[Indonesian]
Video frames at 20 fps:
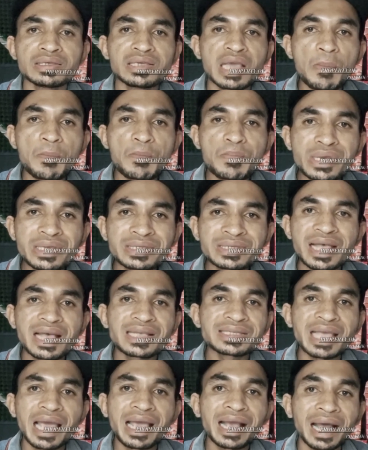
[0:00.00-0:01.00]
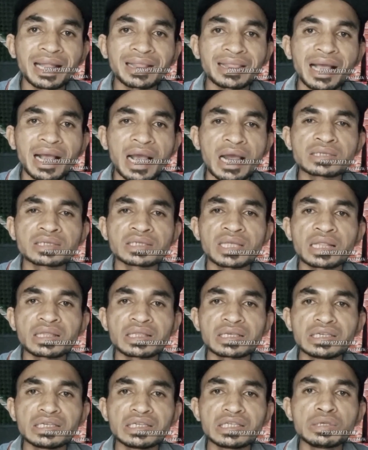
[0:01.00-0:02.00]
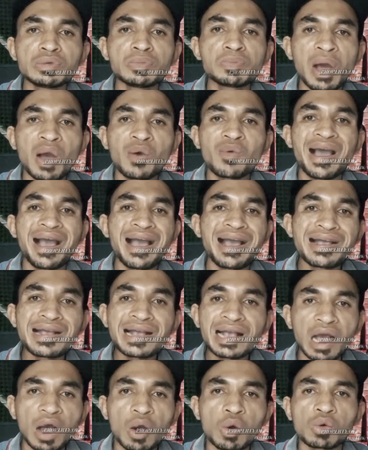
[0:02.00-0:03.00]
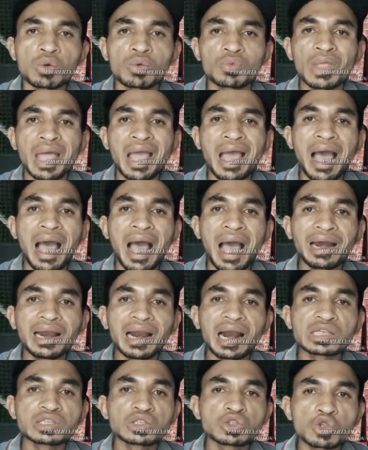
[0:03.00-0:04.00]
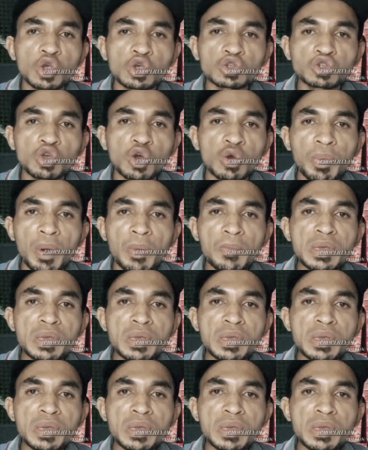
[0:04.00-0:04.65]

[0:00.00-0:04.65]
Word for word: yang bisa saya katakan saat ini bahwa engkau adalah sosok